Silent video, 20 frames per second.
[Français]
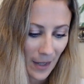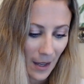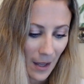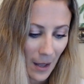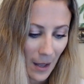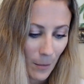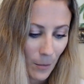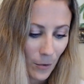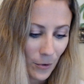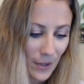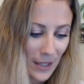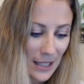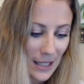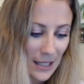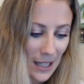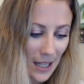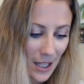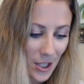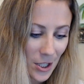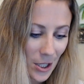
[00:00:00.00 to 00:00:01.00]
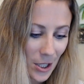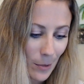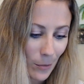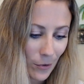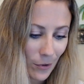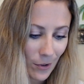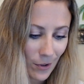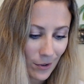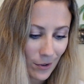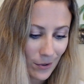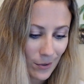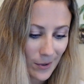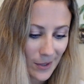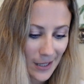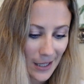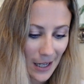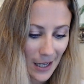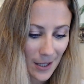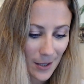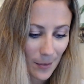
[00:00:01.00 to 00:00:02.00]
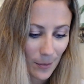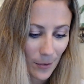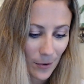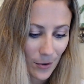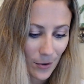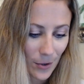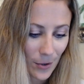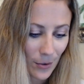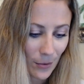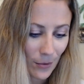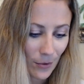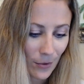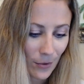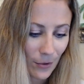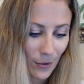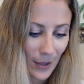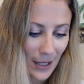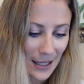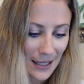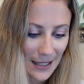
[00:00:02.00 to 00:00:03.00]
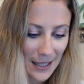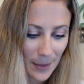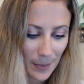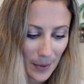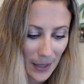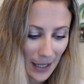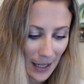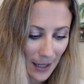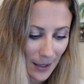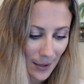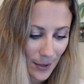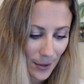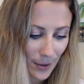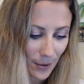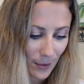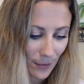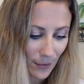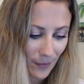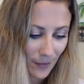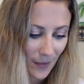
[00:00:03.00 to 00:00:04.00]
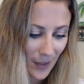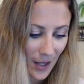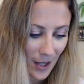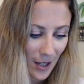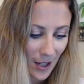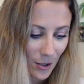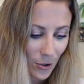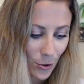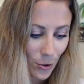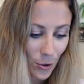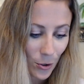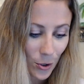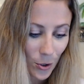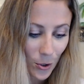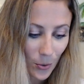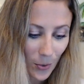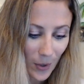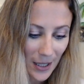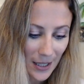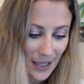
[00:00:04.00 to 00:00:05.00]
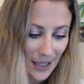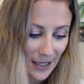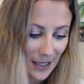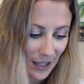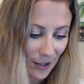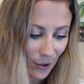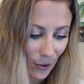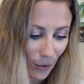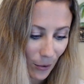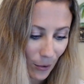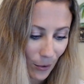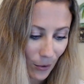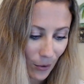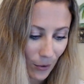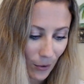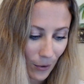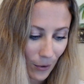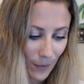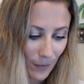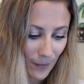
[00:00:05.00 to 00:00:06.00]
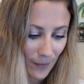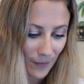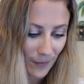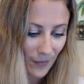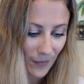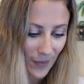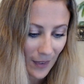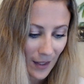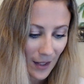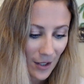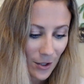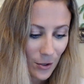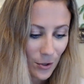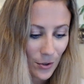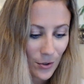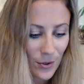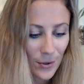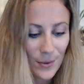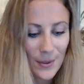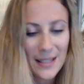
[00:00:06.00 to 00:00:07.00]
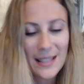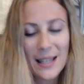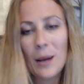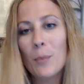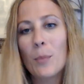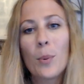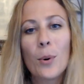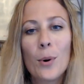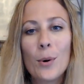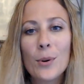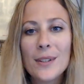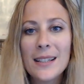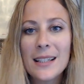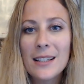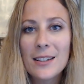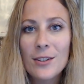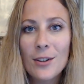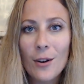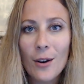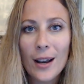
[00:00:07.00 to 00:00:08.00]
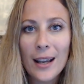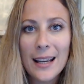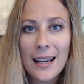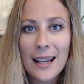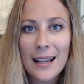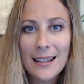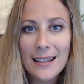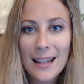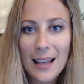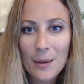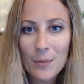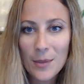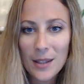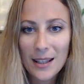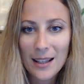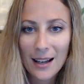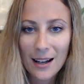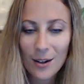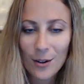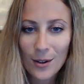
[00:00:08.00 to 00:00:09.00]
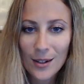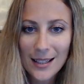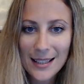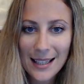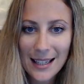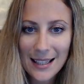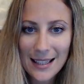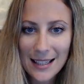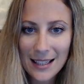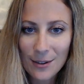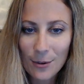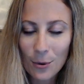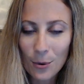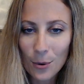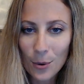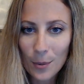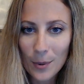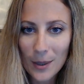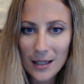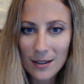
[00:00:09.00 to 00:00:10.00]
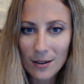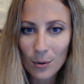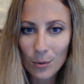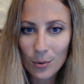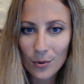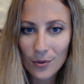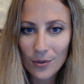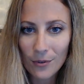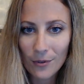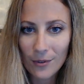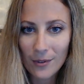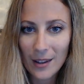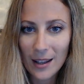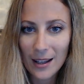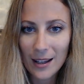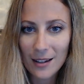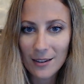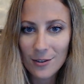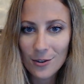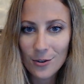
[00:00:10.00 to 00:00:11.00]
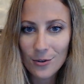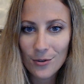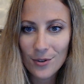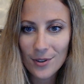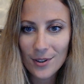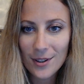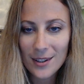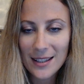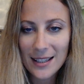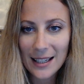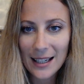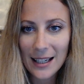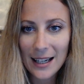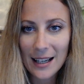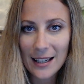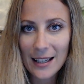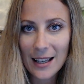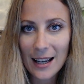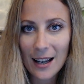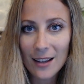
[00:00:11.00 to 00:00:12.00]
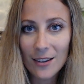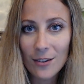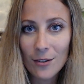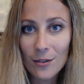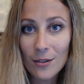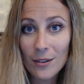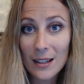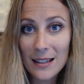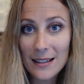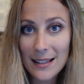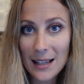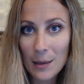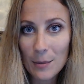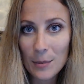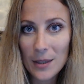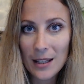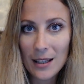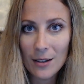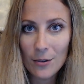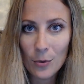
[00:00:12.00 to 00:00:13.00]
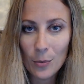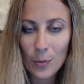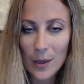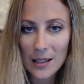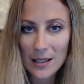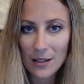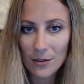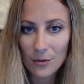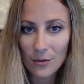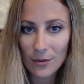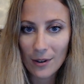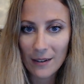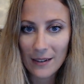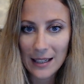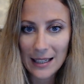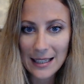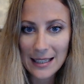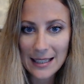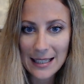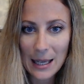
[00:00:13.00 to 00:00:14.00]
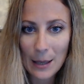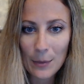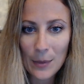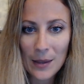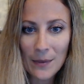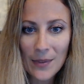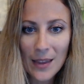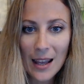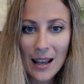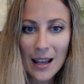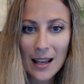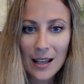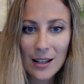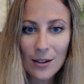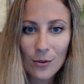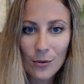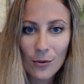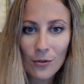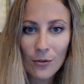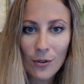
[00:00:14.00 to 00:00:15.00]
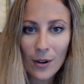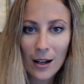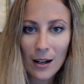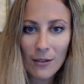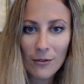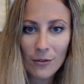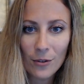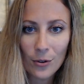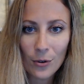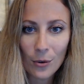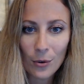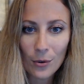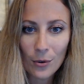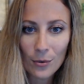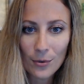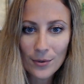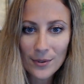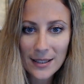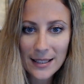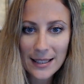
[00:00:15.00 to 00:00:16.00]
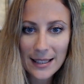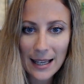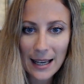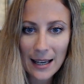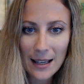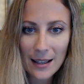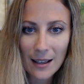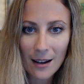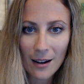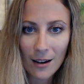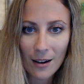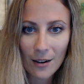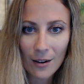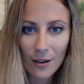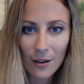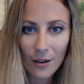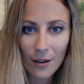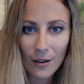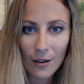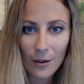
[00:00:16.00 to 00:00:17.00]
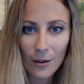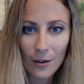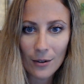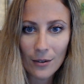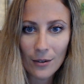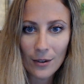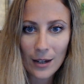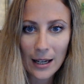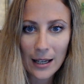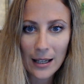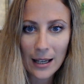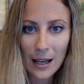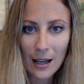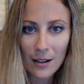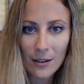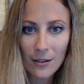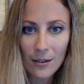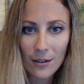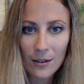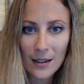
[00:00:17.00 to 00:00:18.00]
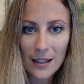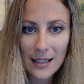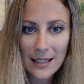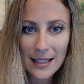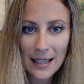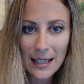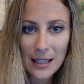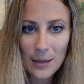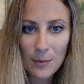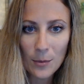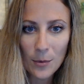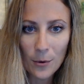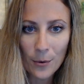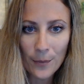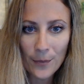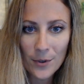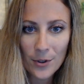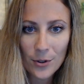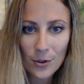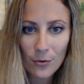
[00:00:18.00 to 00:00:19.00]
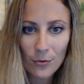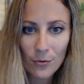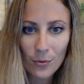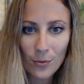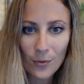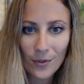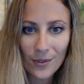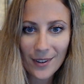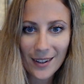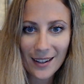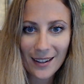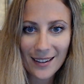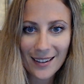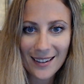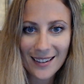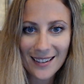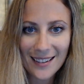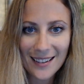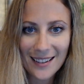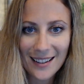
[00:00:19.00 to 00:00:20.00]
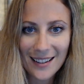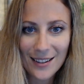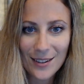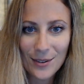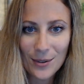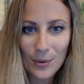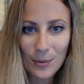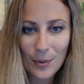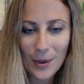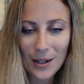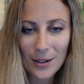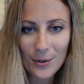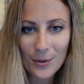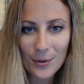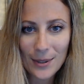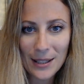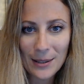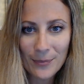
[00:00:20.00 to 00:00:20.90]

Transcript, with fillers: Mon énergie et mon enthousiasme sont de l'inspiration. Je choisis d'être heureux. Je suis un protecteur et un ami. Alors ça, c'est drôle parce qu'en plus, on a juste tiré la carte des amis et de passer du temps avec les amis. Et donc voilà votre conseil euh, de la carte des animaux. Je vous montre, qui est super jolie.